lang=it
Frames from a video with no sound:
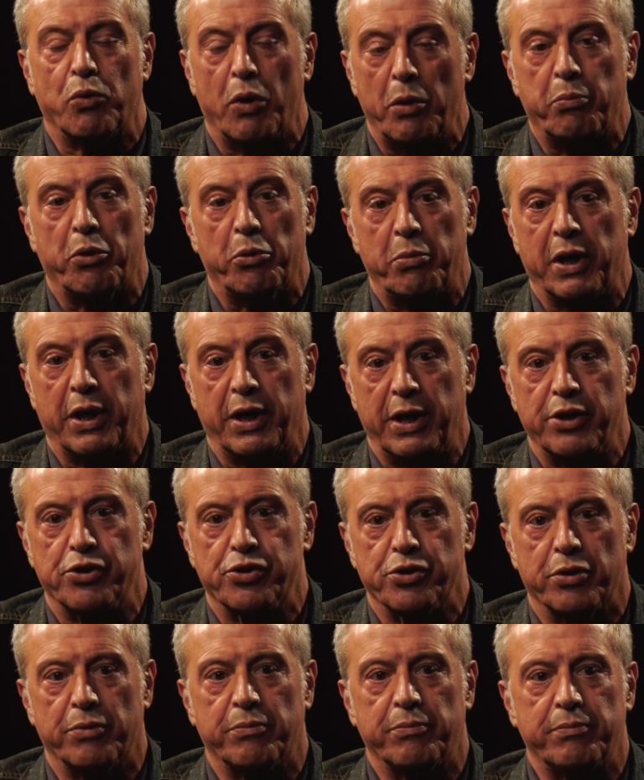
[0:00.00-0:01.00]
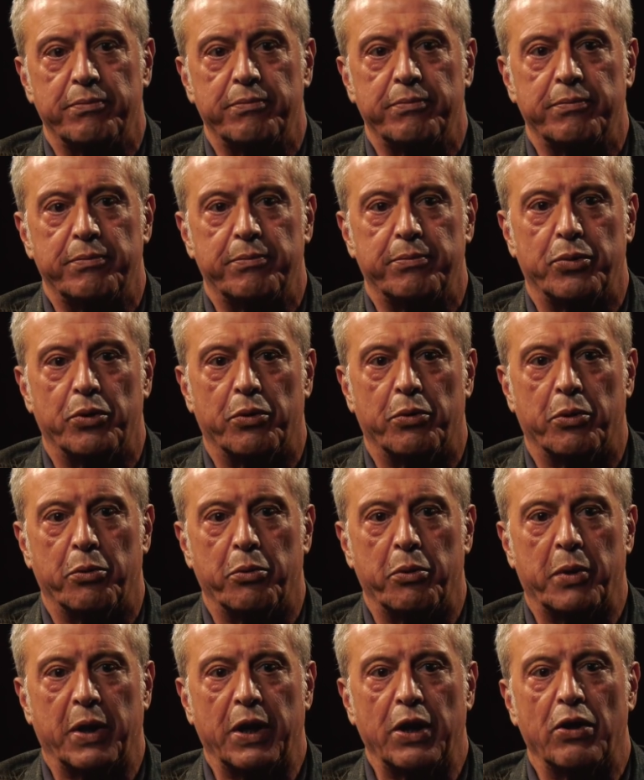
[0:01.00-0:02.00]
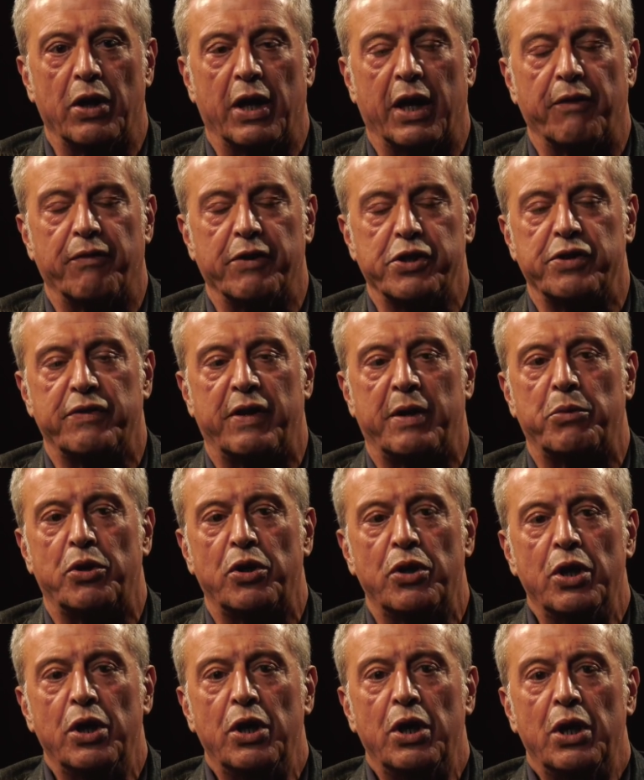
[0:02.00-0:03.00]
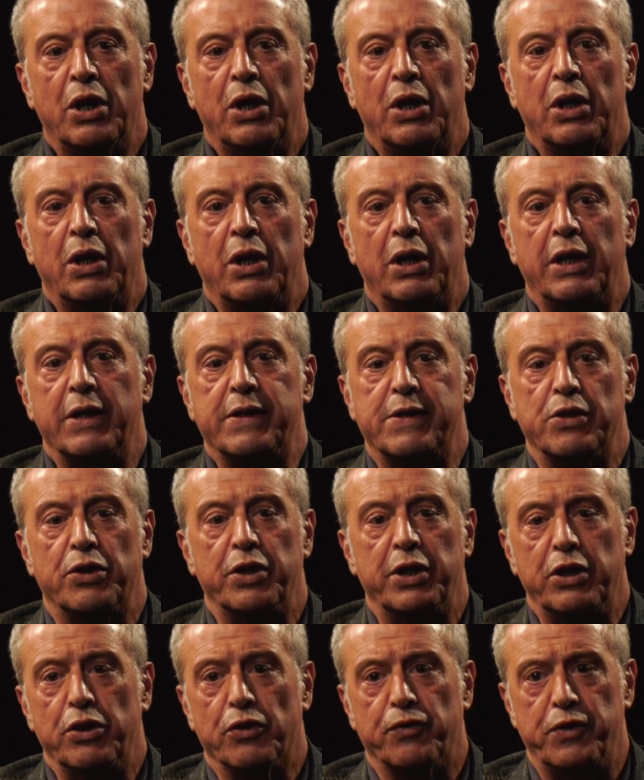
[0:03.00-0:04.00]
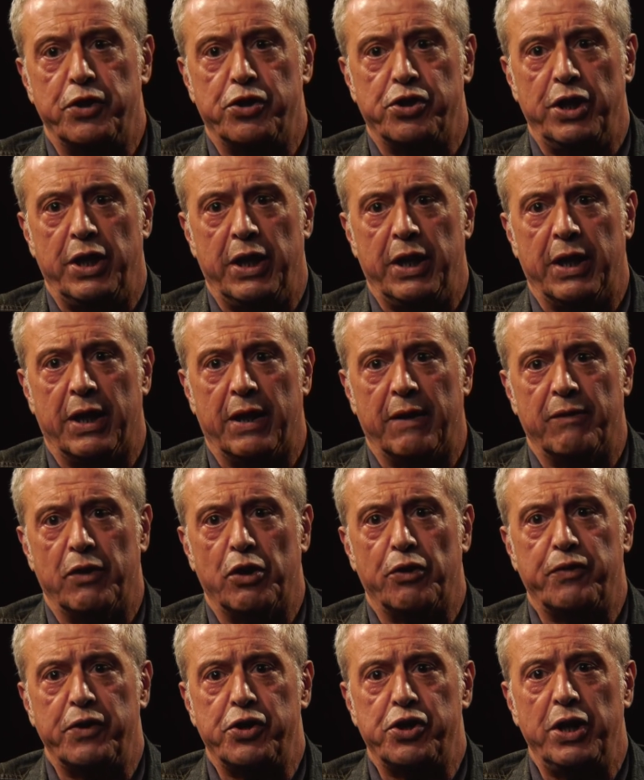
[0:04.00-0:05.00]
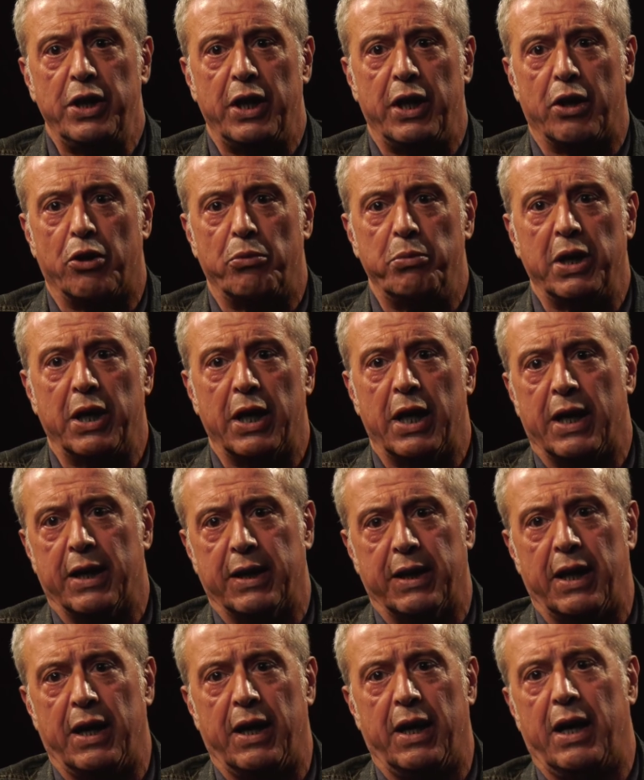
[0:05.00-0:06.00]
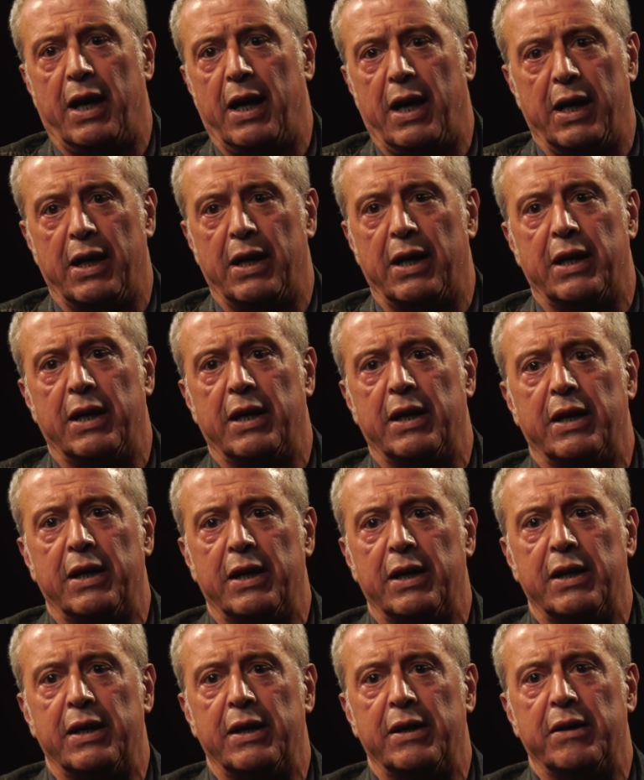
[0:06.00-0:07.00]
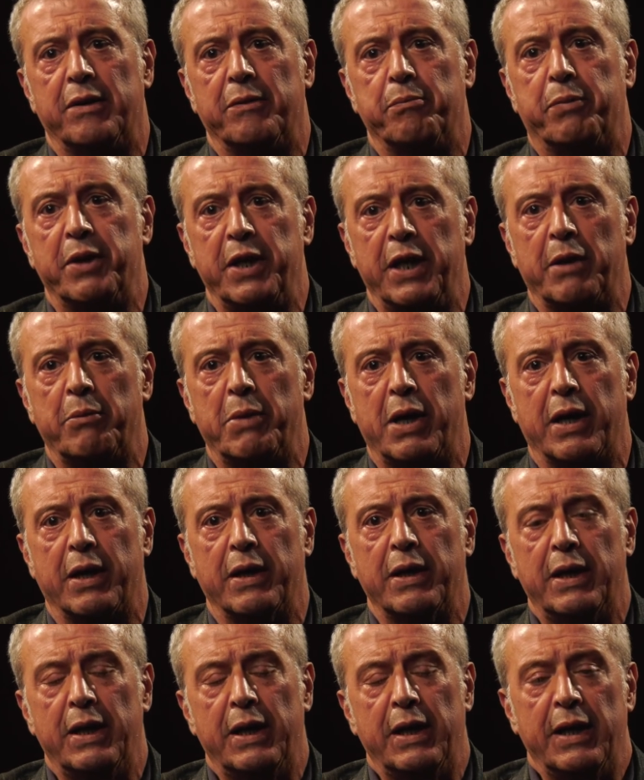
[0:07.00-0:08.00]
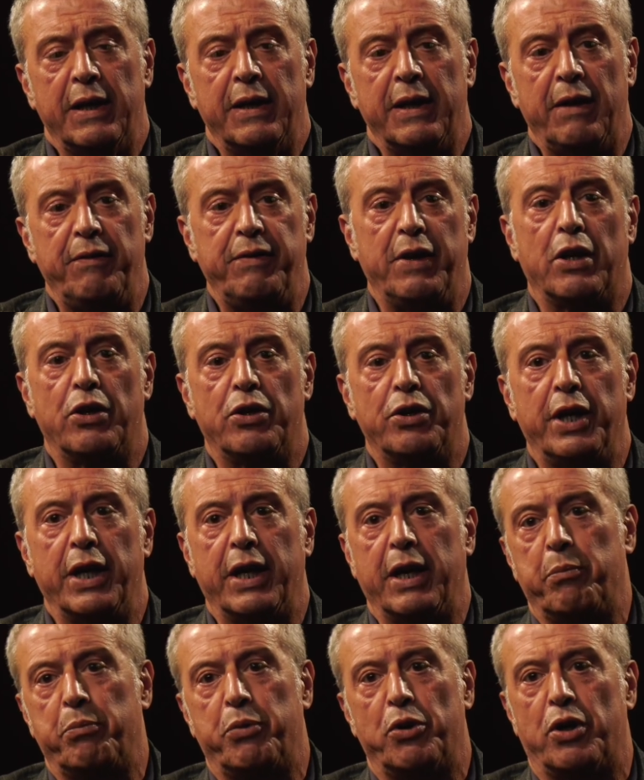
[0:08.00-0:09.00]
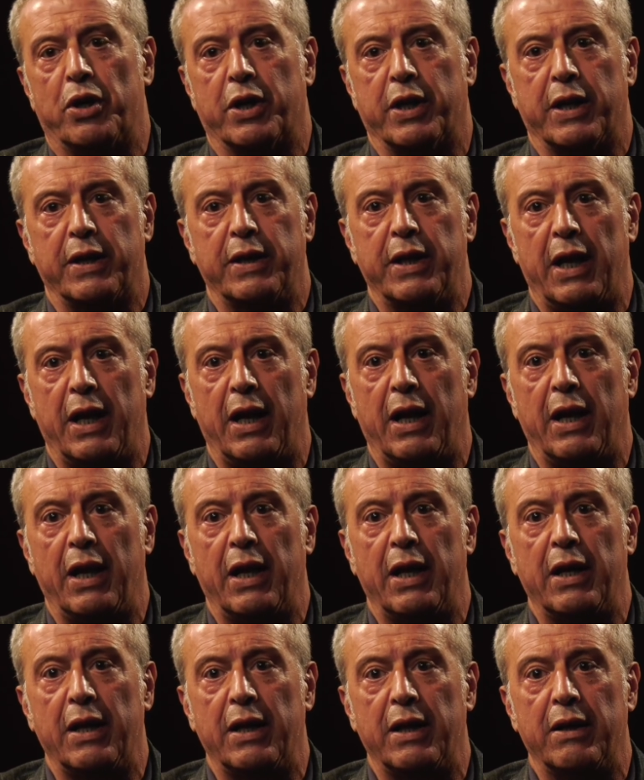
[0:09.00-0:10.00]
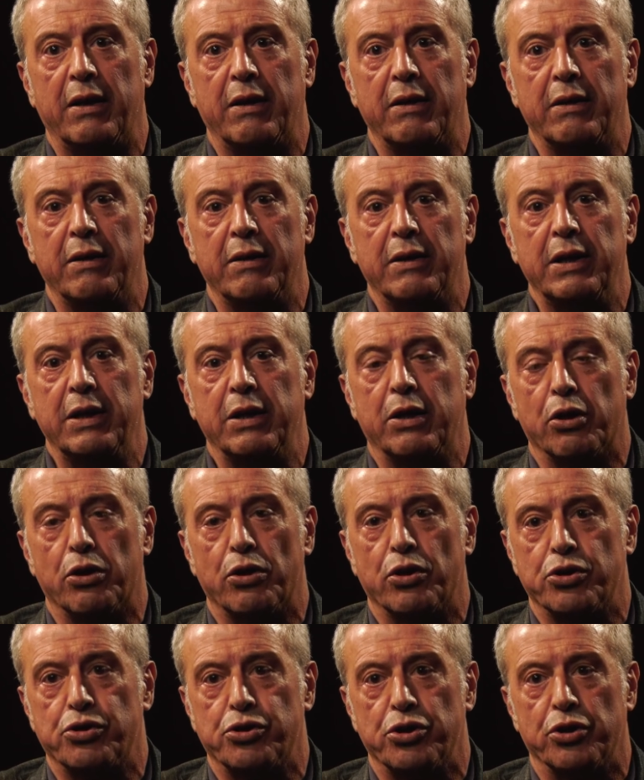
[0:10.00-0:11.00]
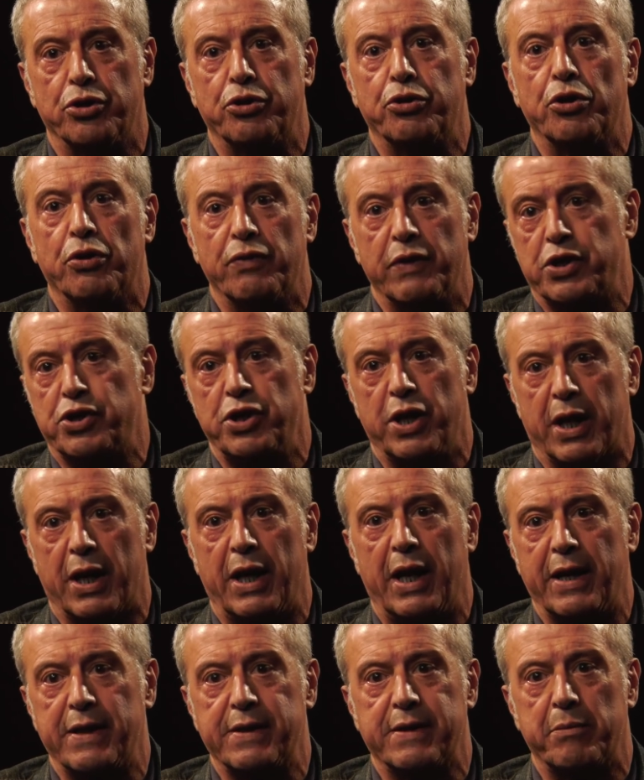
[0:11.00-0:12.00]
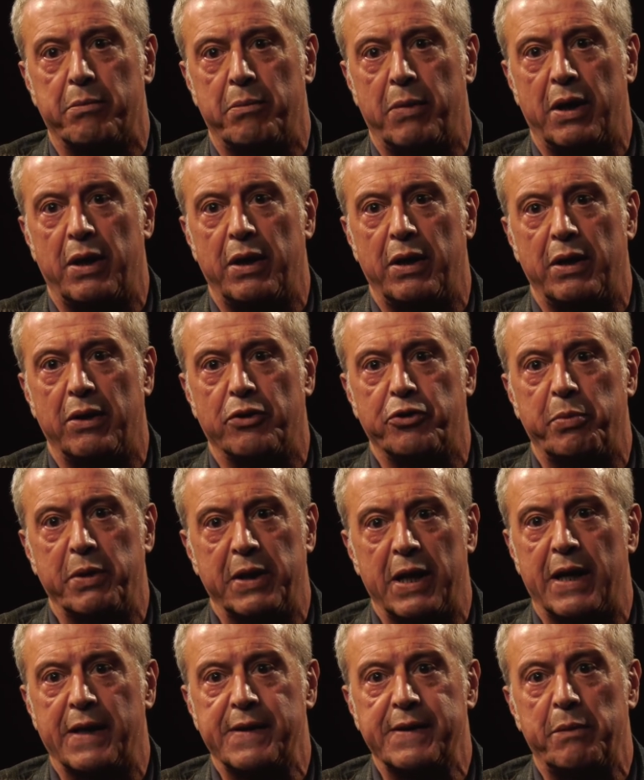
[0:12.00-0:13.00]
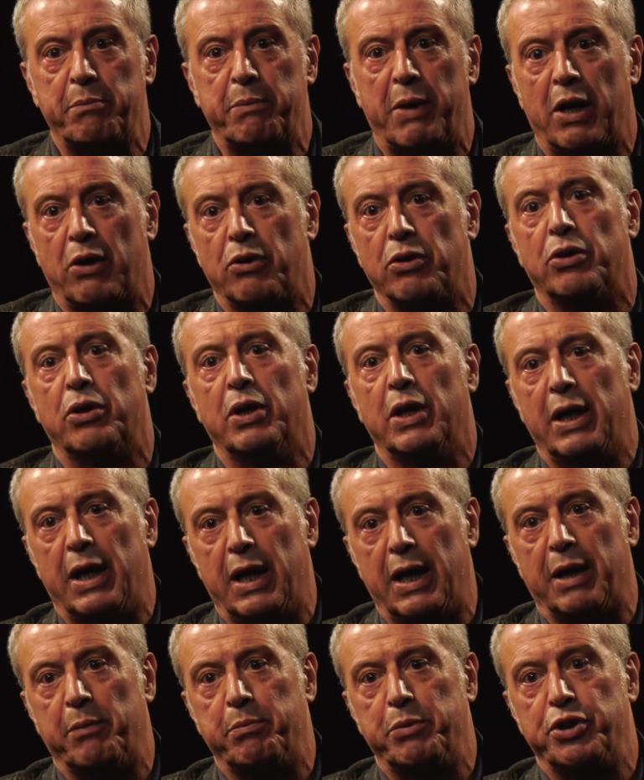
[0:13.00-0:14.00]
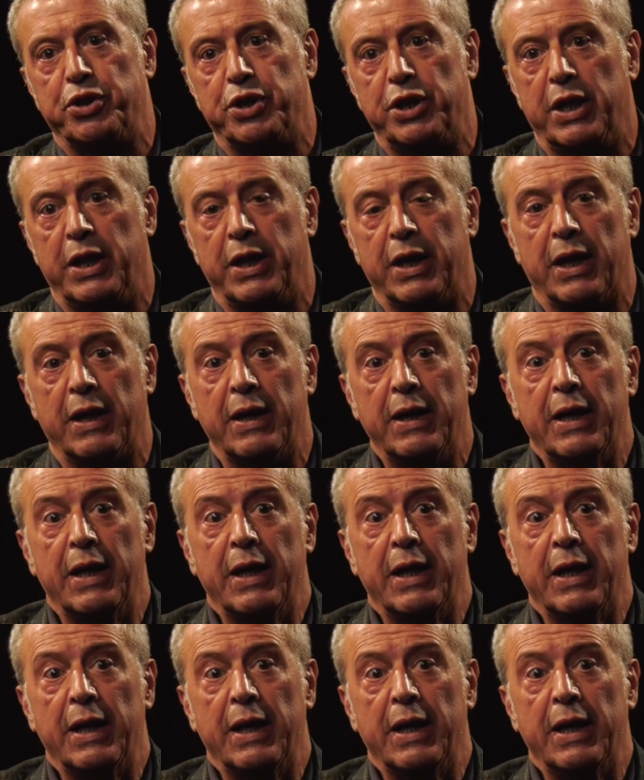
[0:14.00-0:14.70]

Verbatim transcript: quel pomeriggio, in particolare facevamo lezioni di officina. L'officina era ubicata al eh, Priamar, nel vialone che porta dall'incrocio eh, dove c'era l'ex eh, ospedale San Paolo alla piscina.